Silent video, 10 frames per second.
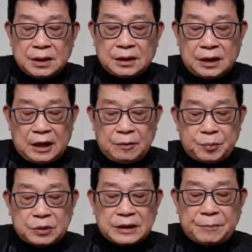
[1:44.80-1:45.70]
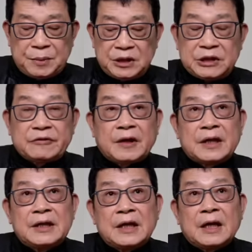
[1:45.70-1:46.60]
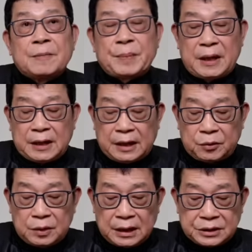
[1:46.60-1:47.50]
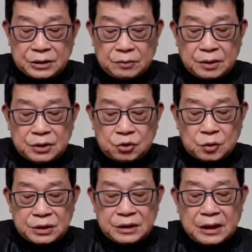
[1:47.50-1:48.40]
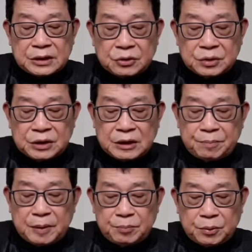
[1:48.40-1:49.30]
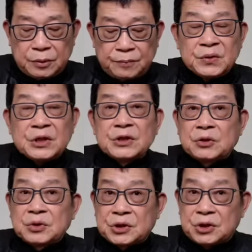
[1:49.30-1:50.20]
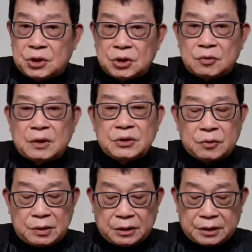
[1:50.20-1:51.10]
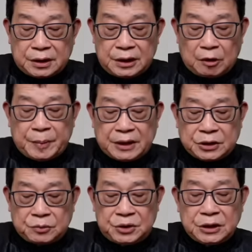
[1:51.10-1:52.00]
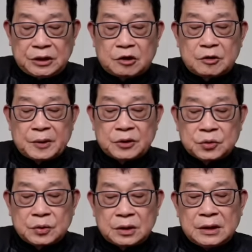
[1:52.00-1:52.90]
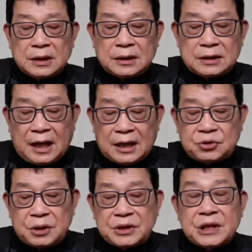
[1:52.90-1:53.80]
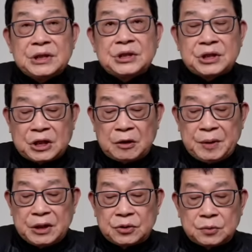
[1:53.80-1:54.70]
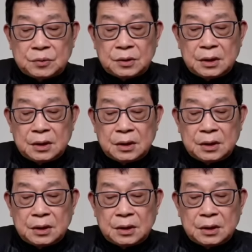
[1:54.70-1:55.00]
特朗普在宾夕法尼亚、北卡罗纳州和佐治亚州之间奔波，都是至关重要的摇摆州。《星岛日报》说，大选前夕生变数，